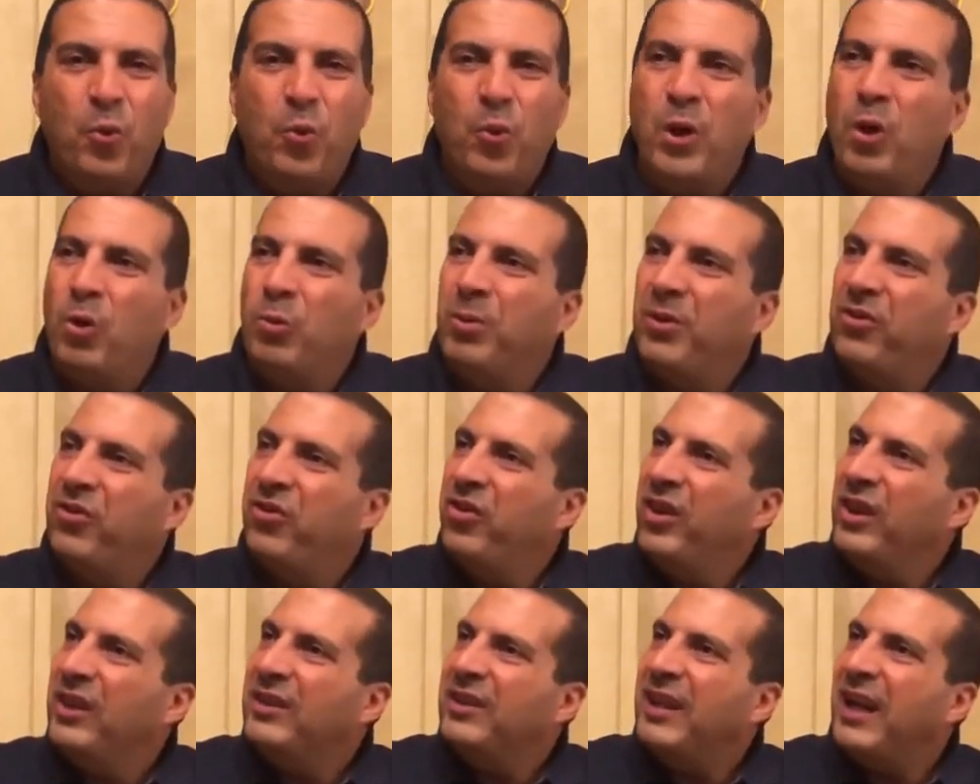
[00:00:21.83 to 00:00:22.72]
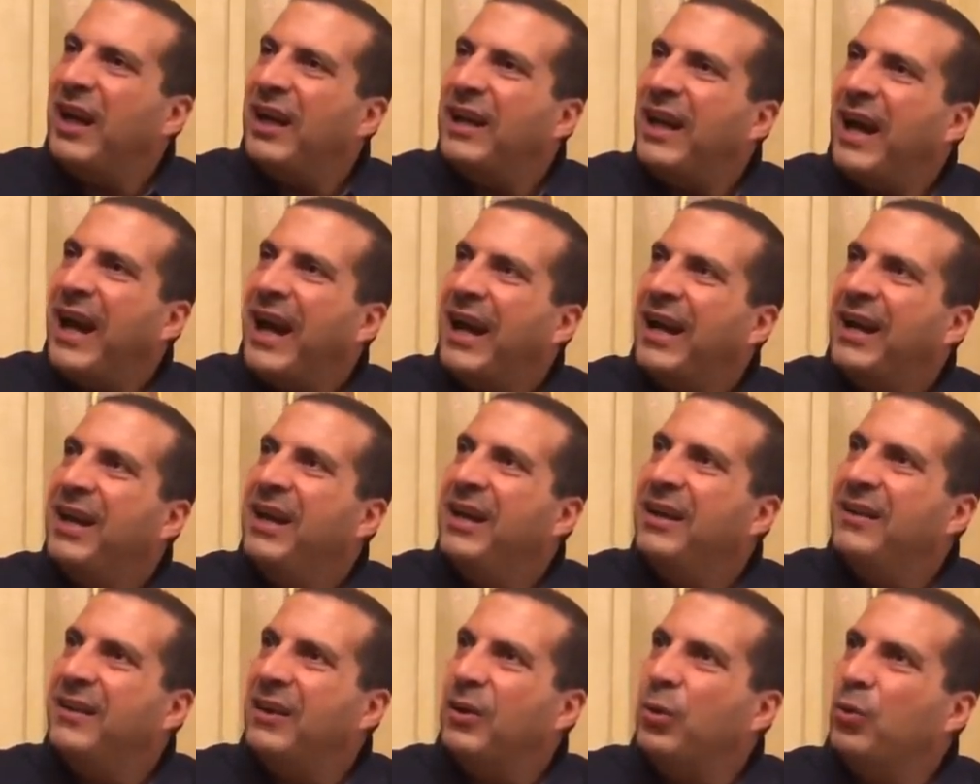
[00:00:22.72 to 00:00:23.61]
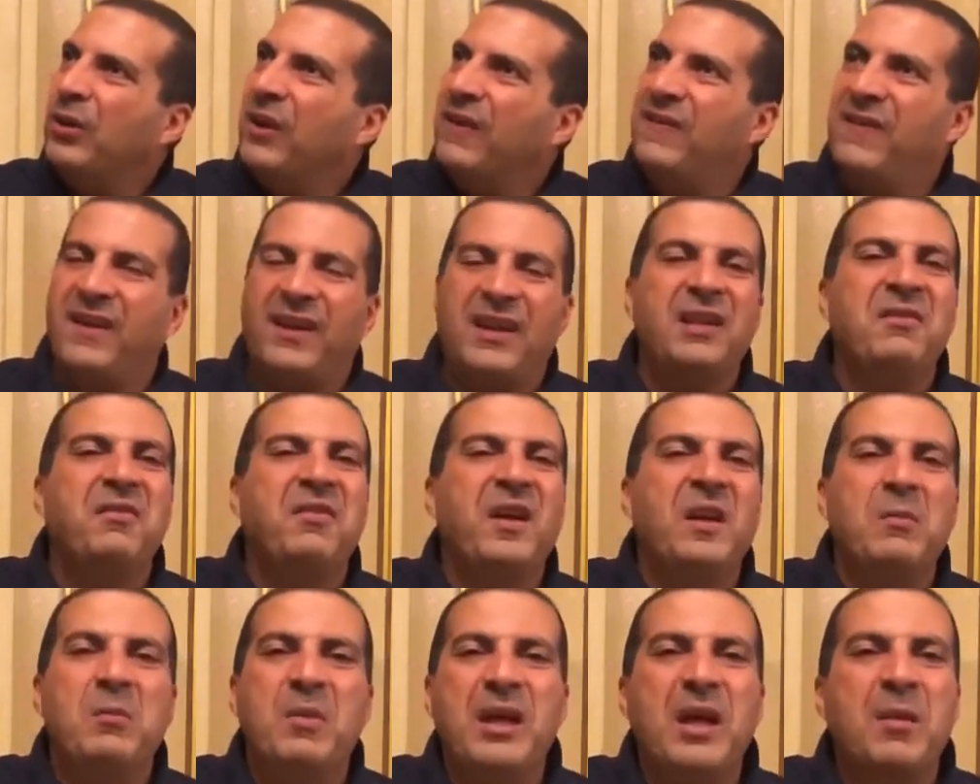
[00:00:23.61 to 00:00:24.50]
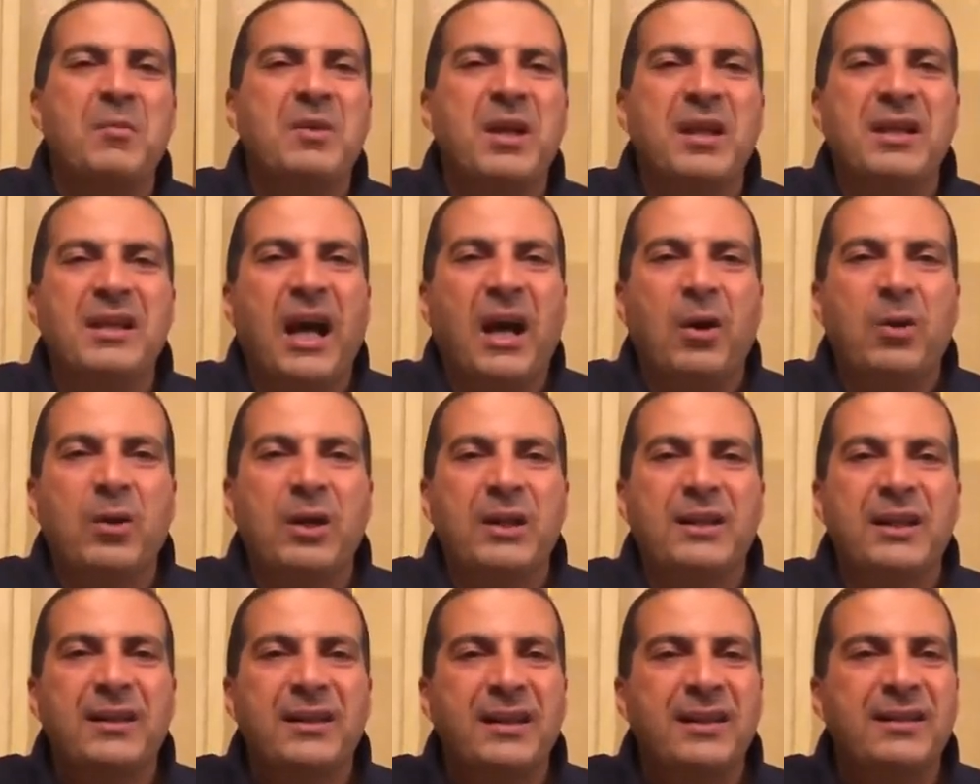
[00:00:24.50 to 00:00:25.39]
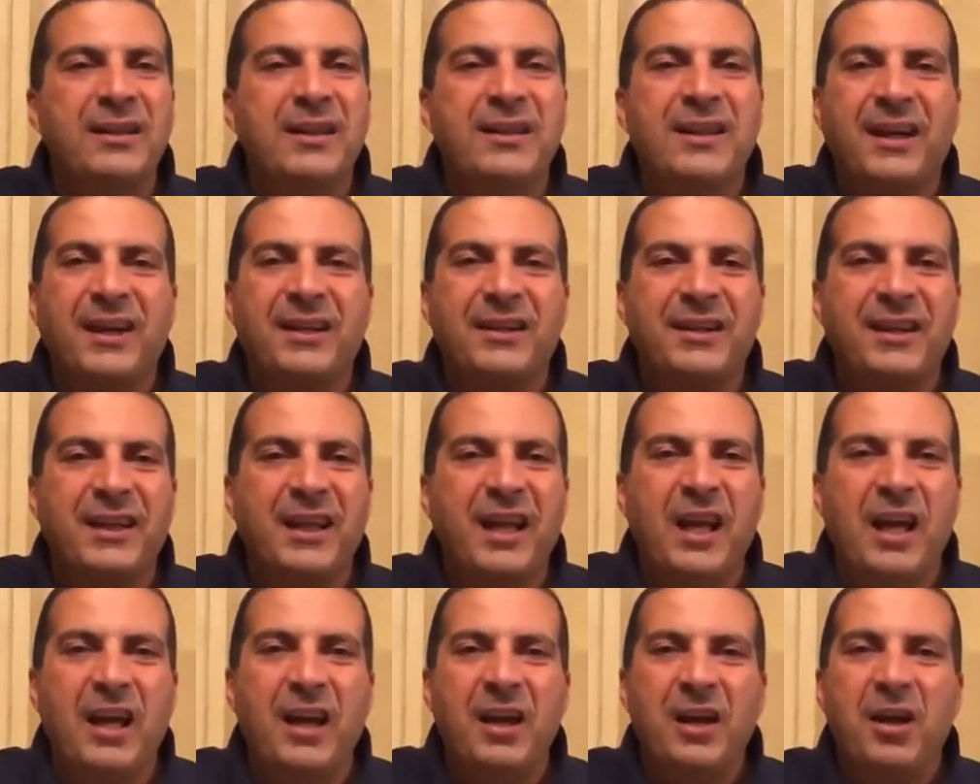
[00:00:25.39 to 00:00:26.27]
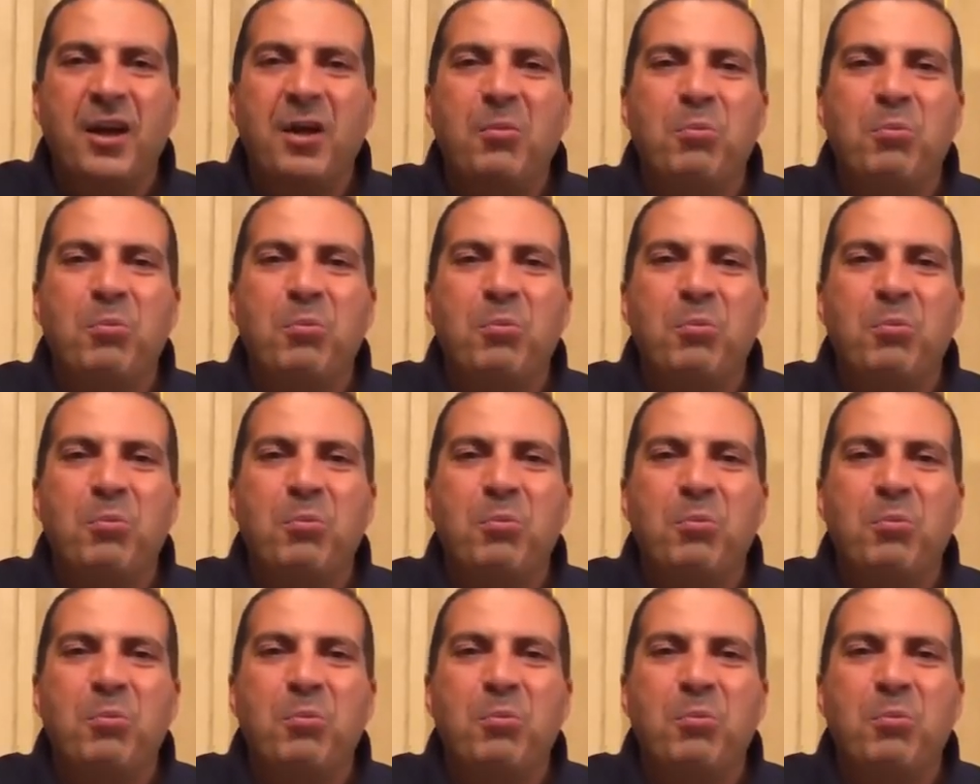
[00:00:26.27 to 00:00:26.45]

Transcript: ولو بصيتي على حياتك و90% من الدعوات اللي انت دعيتيها